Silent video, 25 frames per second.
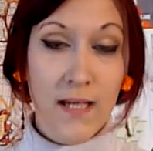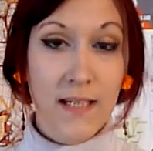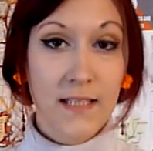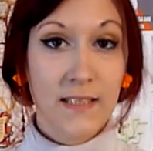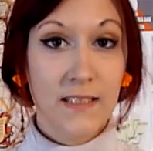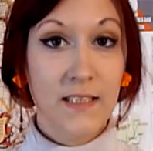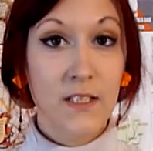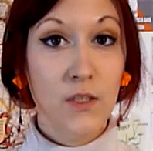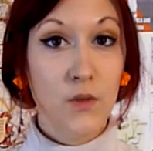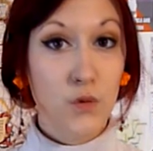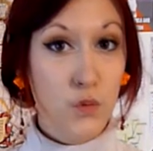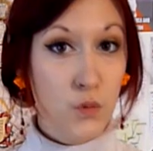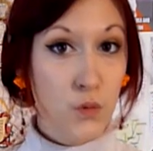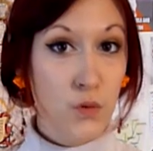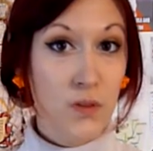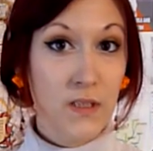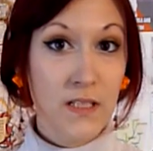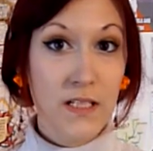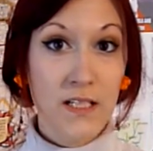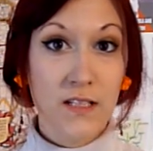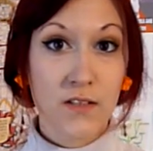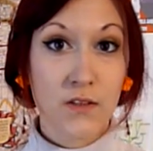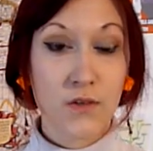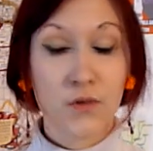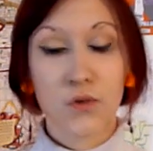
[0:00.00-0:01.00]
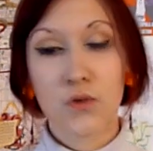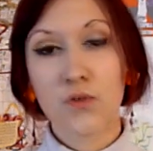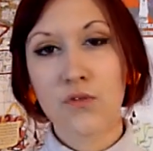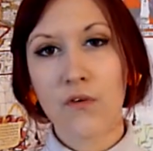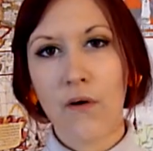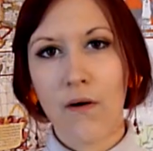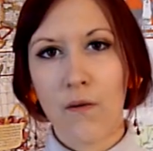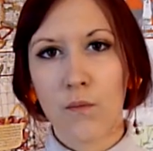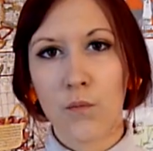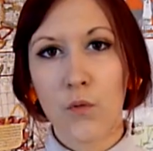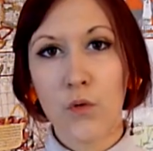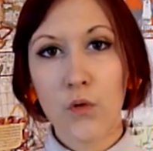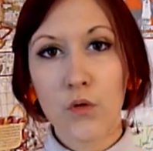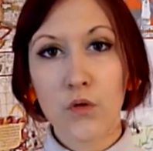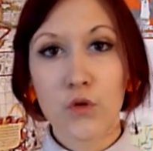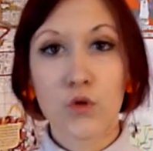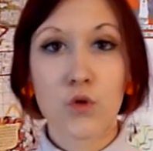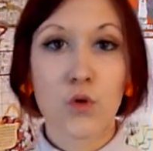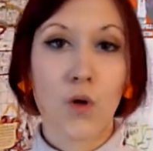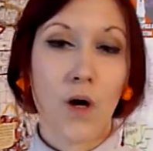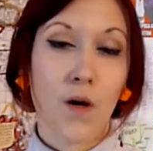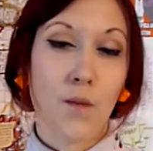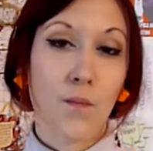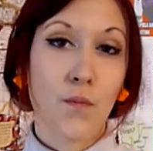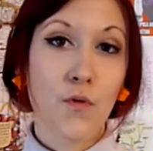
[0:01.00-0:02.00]
Si tu utilises souvent un mot,
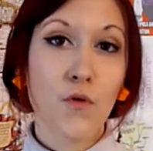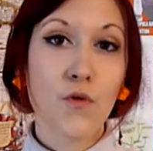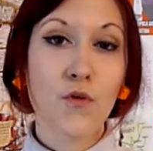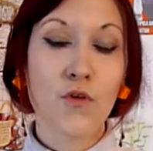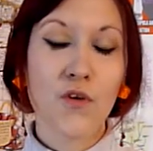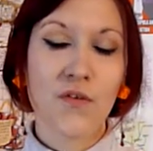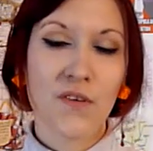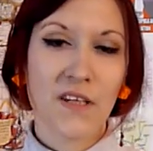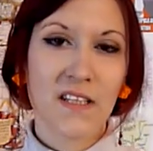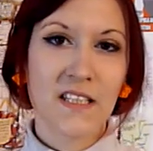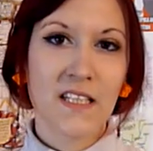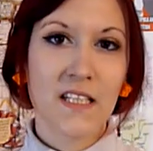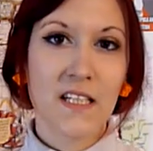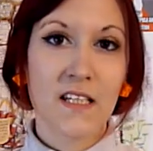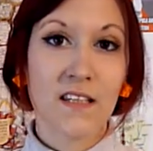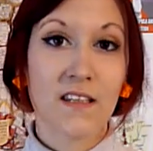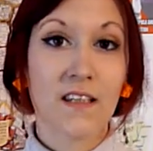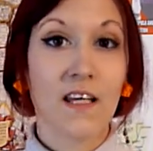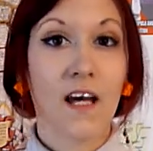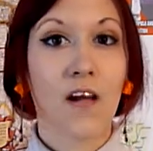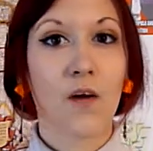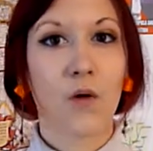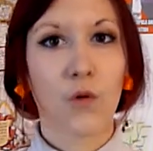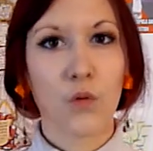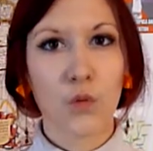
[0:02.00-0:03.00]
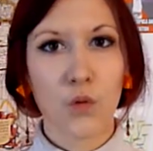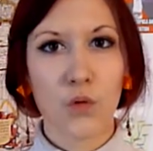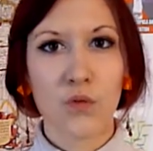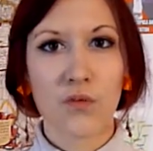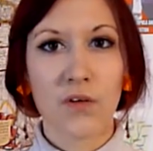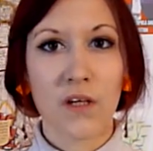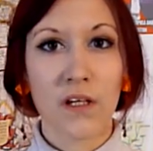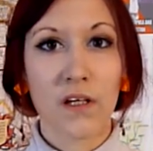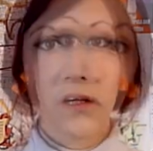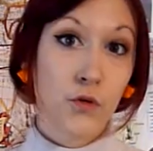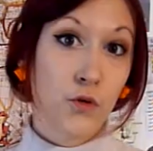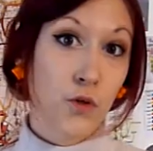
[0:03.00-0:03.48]
tu auras plus de facilité à le retrouver.